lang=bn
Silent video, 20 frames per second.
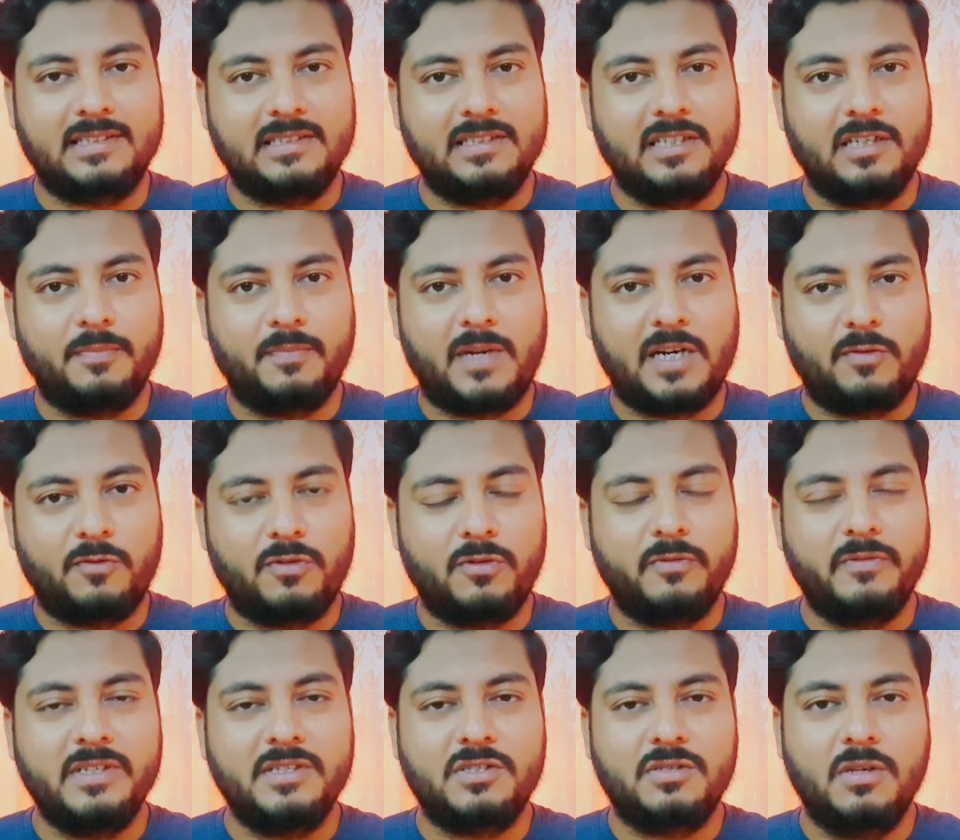তাসকিনের
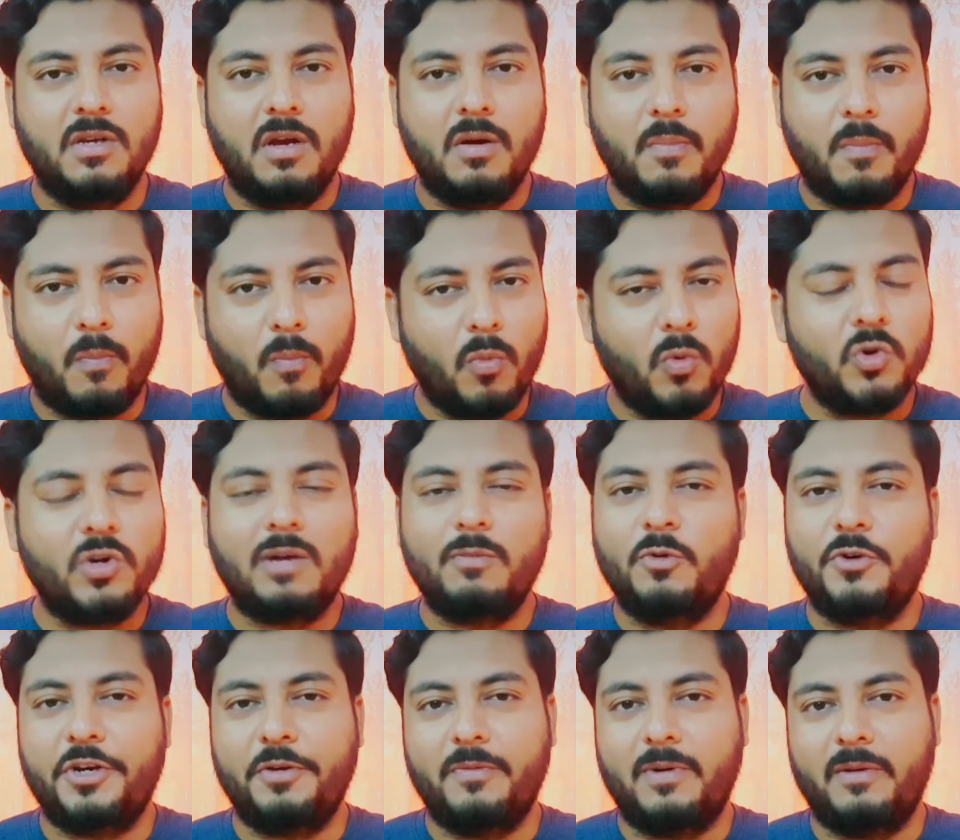পারফরমেন্স
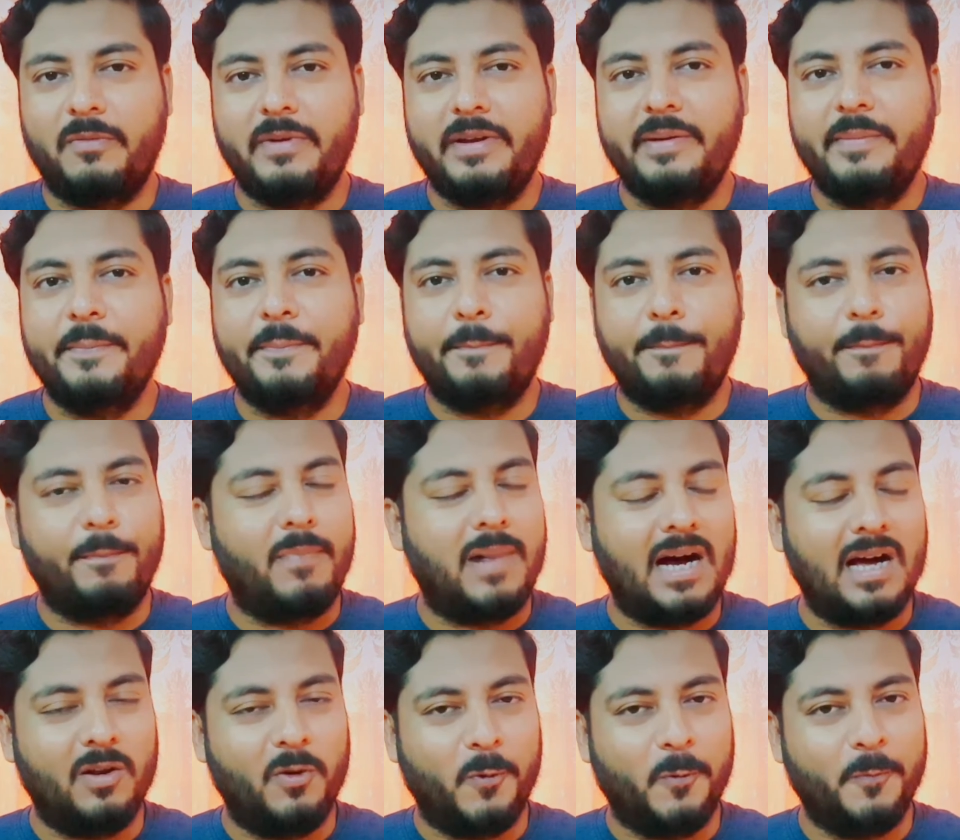মোটামুটিভাবে
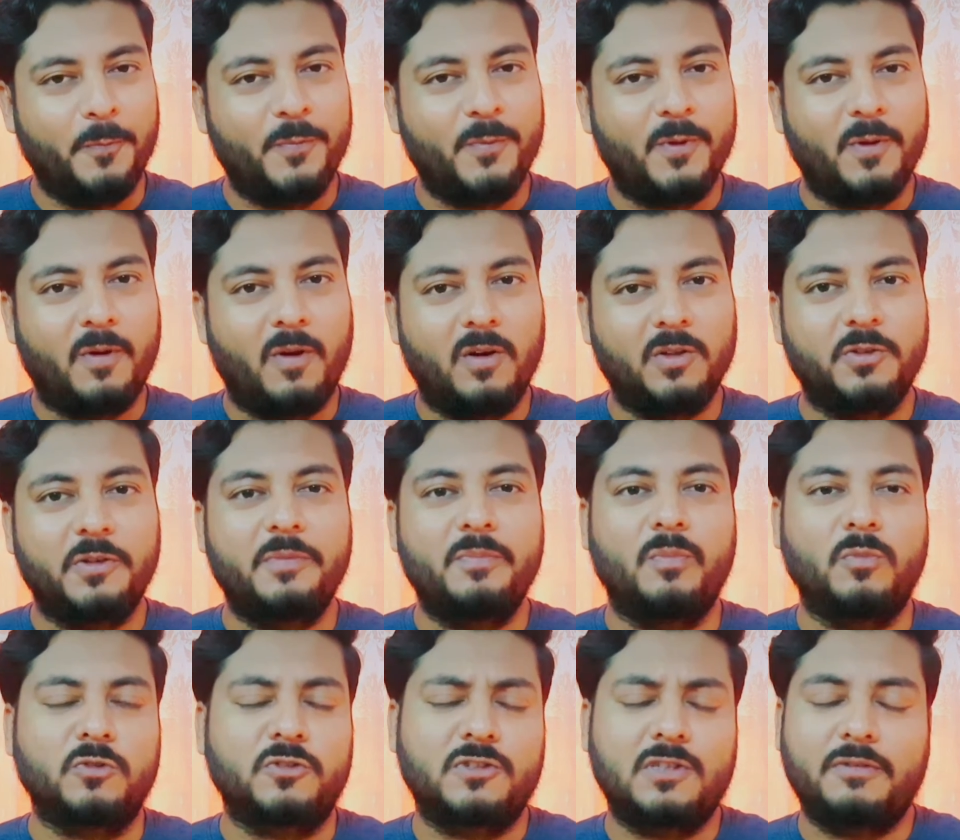ভালো অতএব
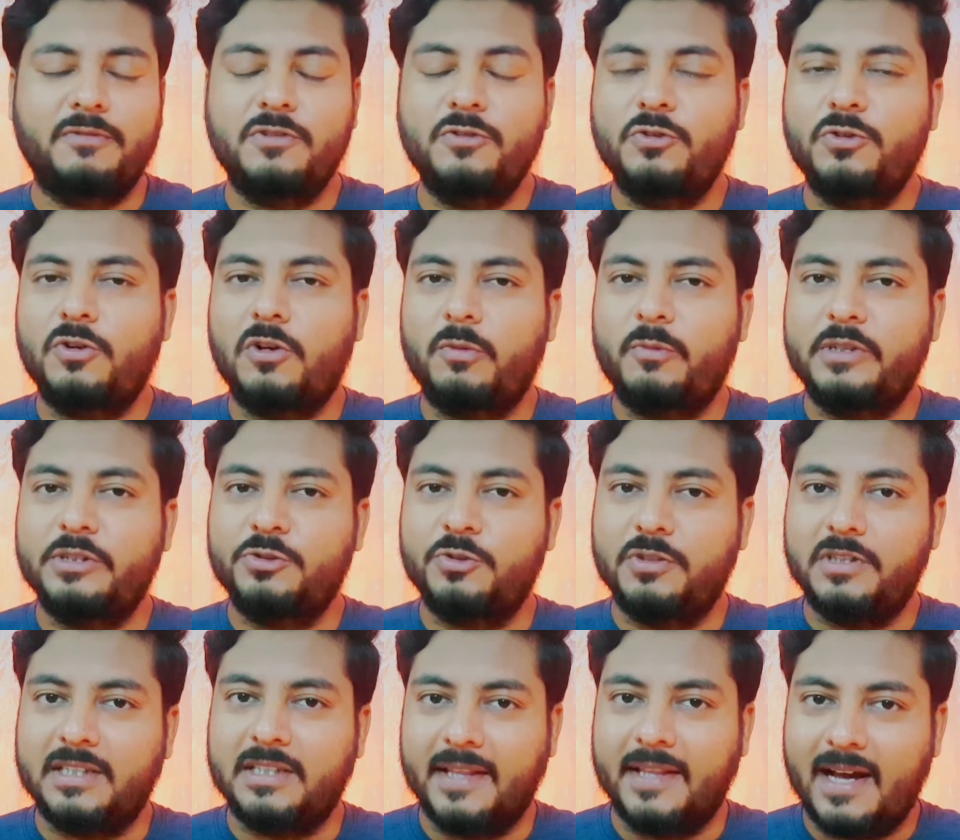মুস্তাফিজুর রহমান
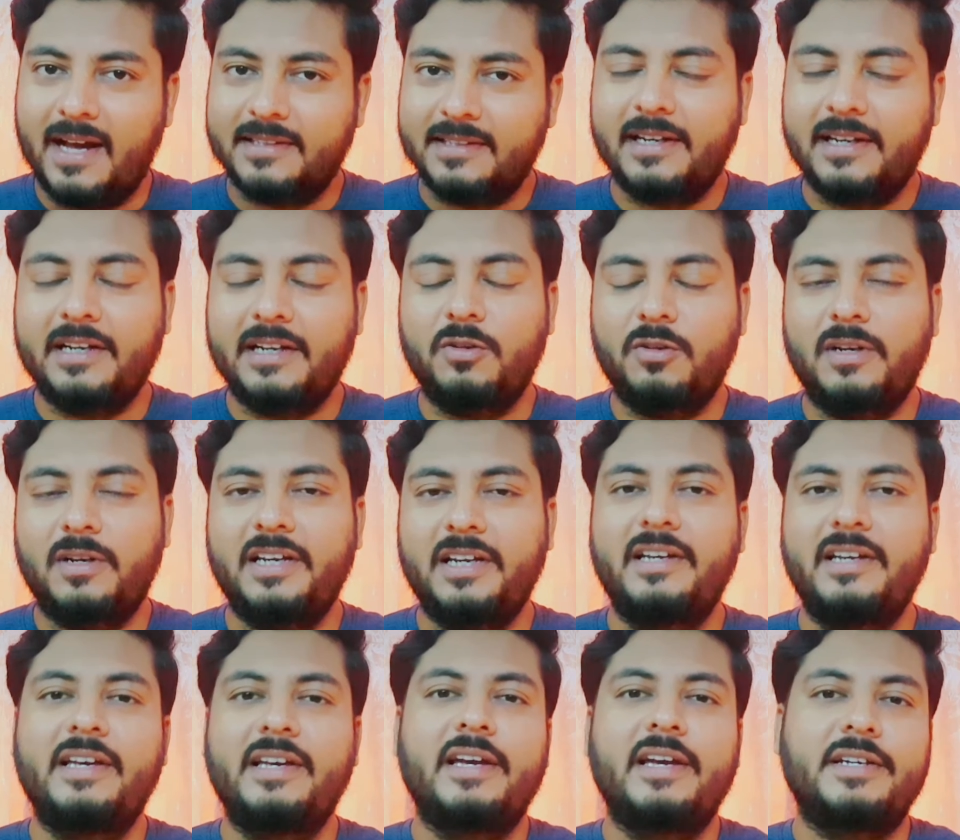যদি না থাকে দলে
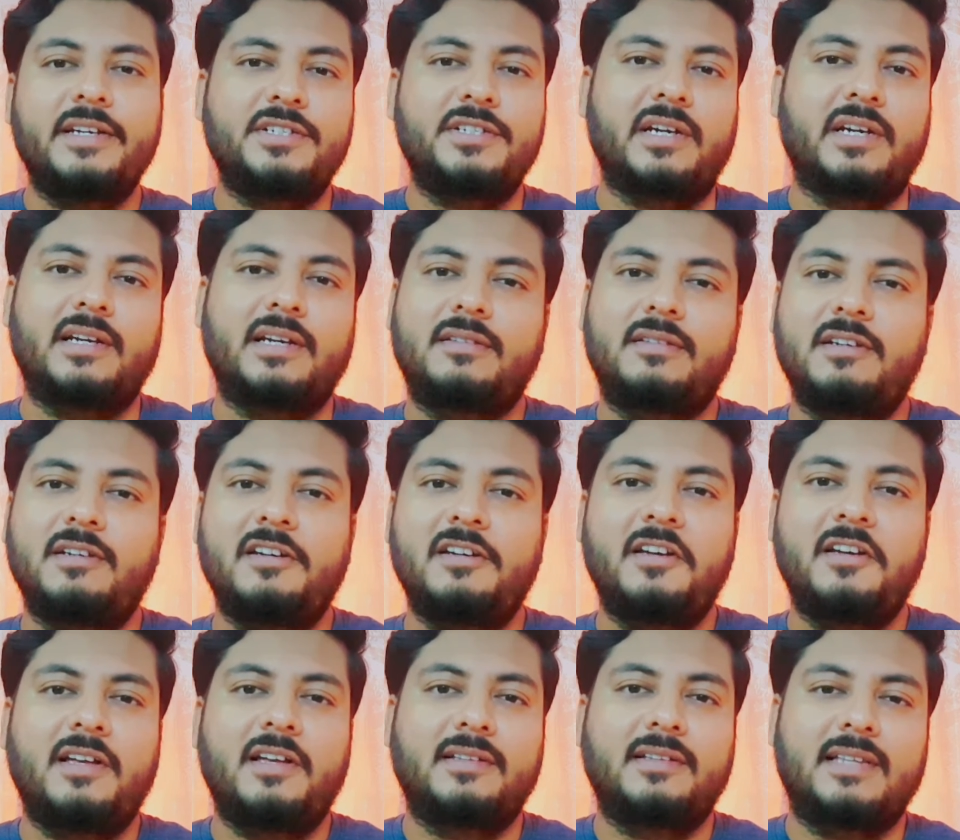সেক্ষেত্রে
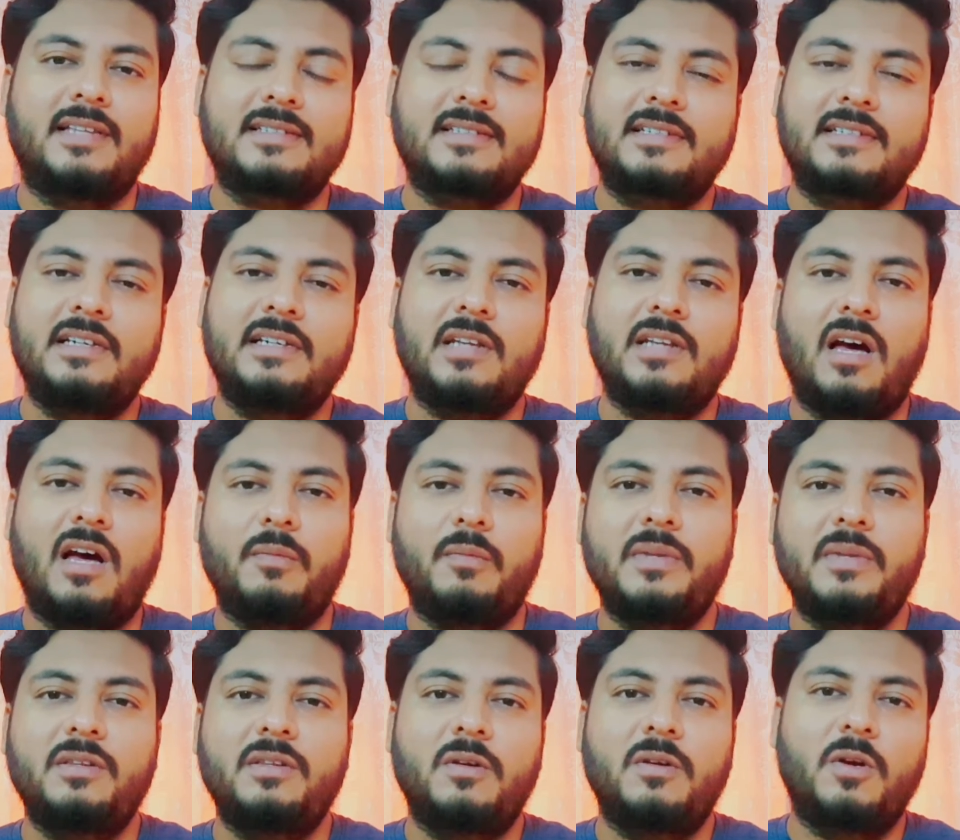তাসকিন
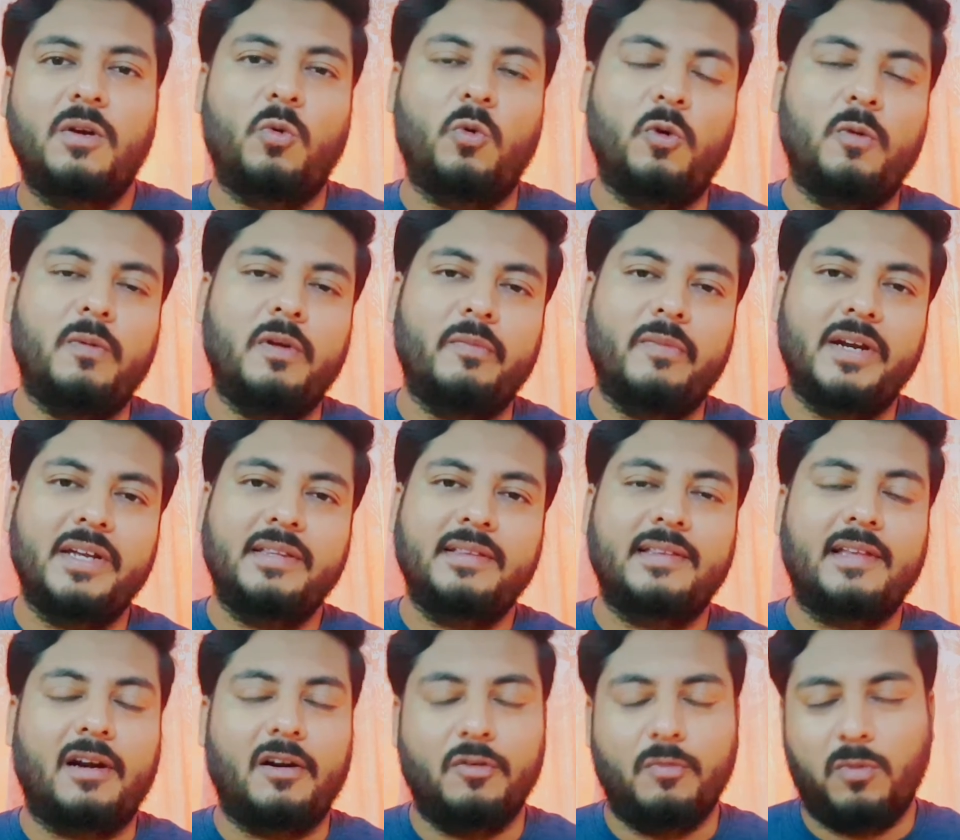আহমেদ উইল বি মাই
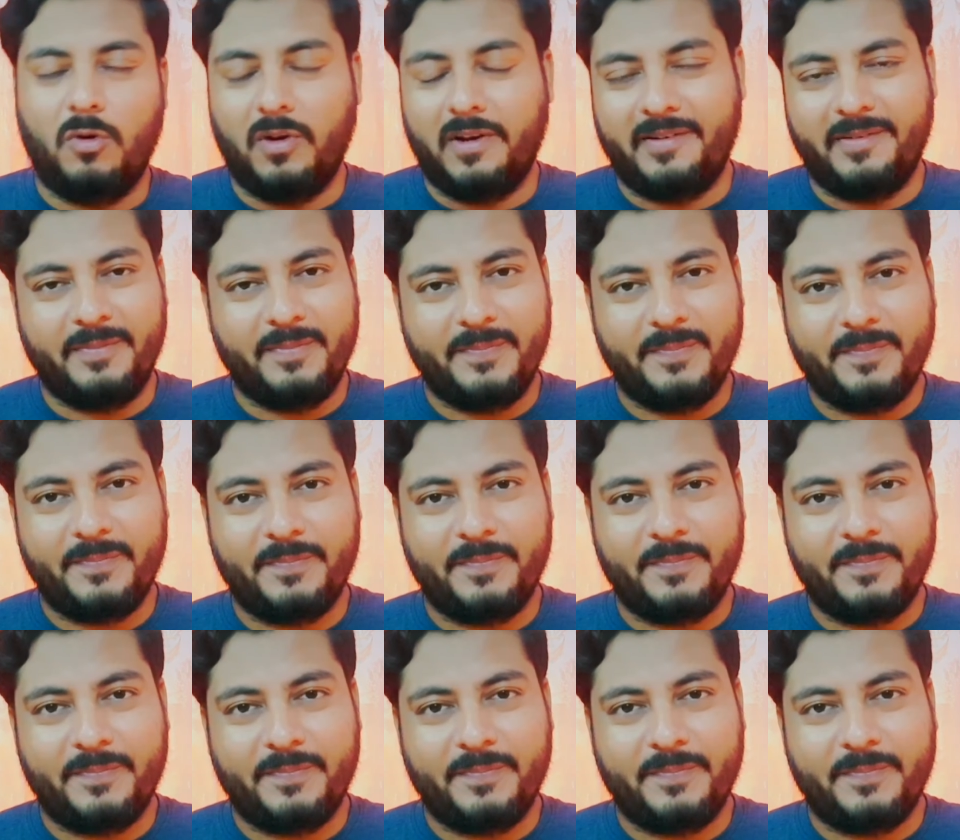থার্ড বলার